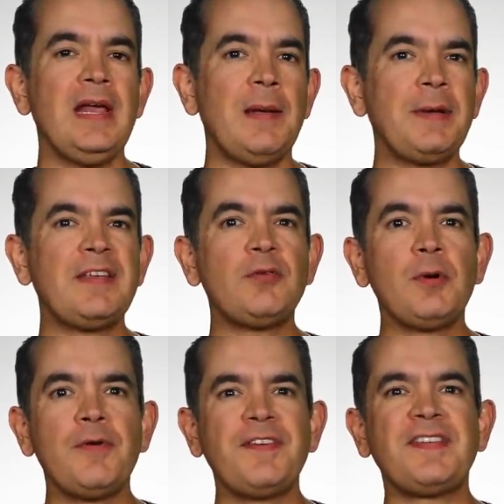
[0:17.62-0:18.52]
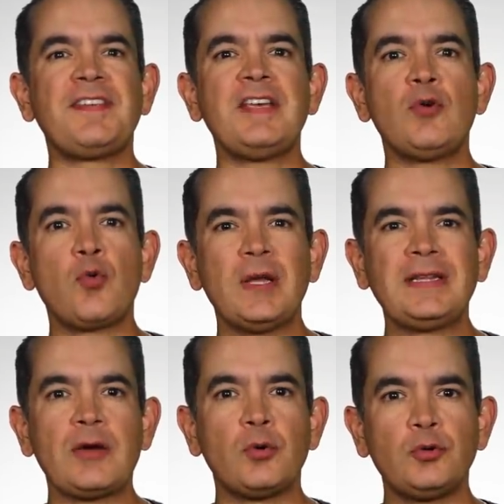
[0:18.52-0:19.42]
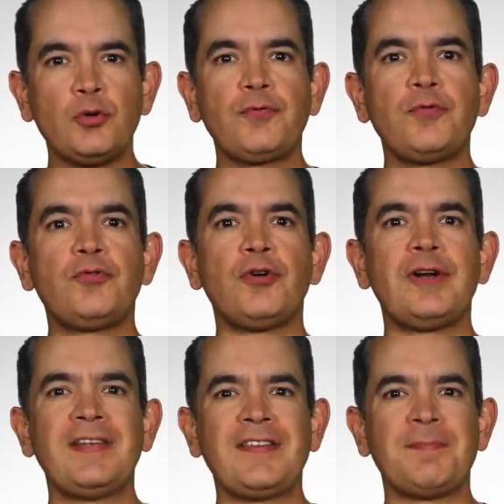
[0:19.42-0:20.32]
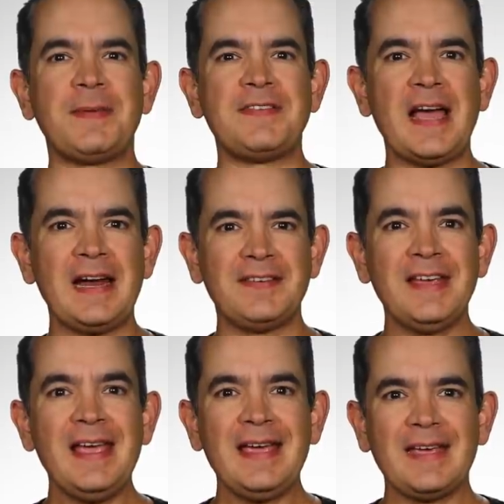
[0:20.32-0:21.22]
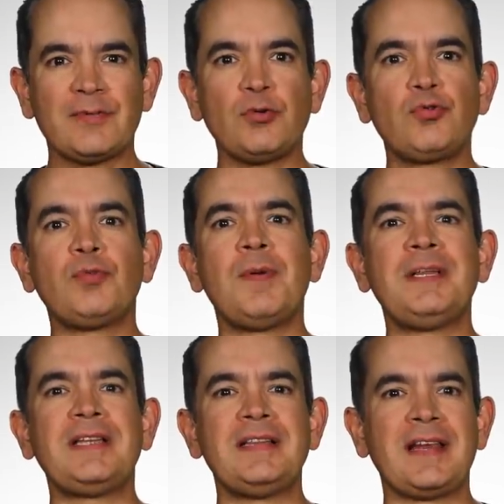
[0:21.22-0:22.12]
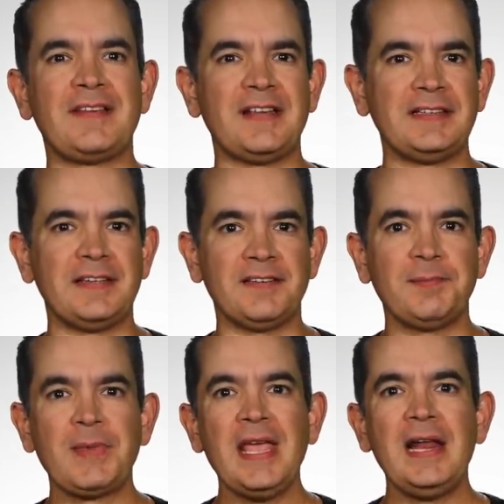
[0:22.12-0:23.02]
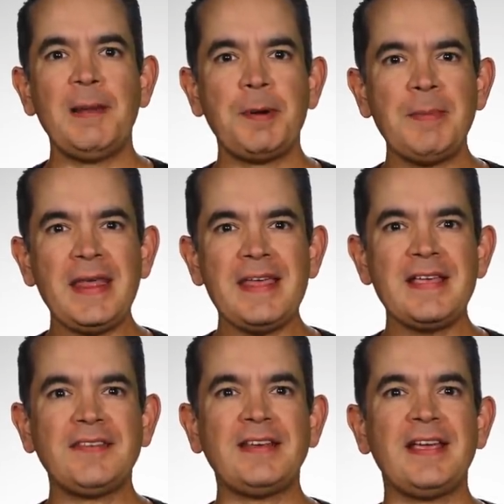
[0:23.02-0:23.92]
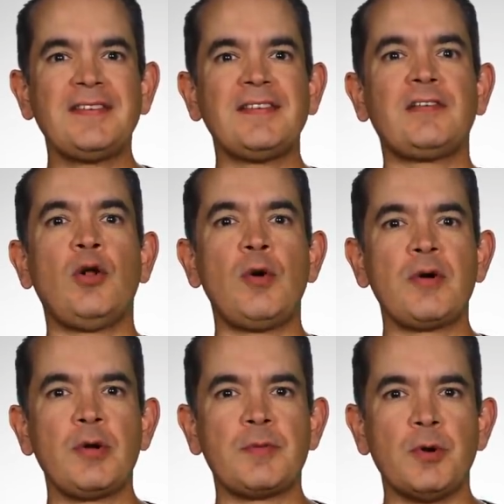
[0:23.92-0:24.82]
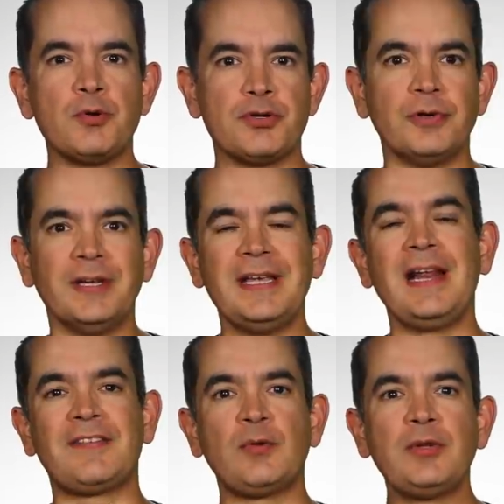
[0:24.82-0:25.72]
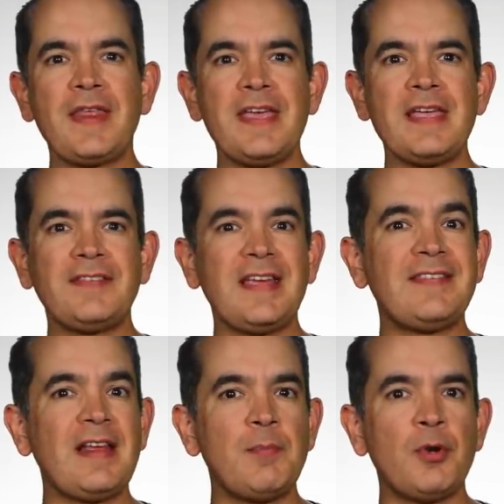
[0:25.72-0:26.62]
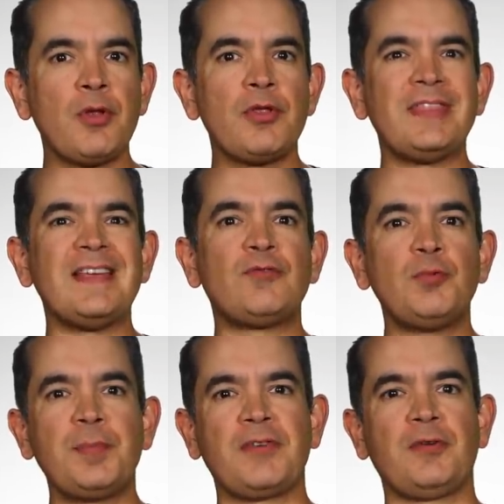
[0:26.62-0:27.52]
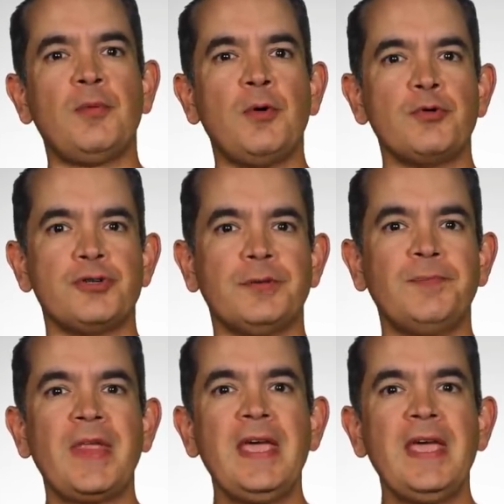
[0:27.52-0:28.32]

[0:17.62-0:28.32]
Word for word: La PXWFS5 cuenta con dos funciones especiales que son sumamente interesantes. La primera de ellas es Slow and Quick Motion y la segunda de ellas es el modo de Super Slow Motion.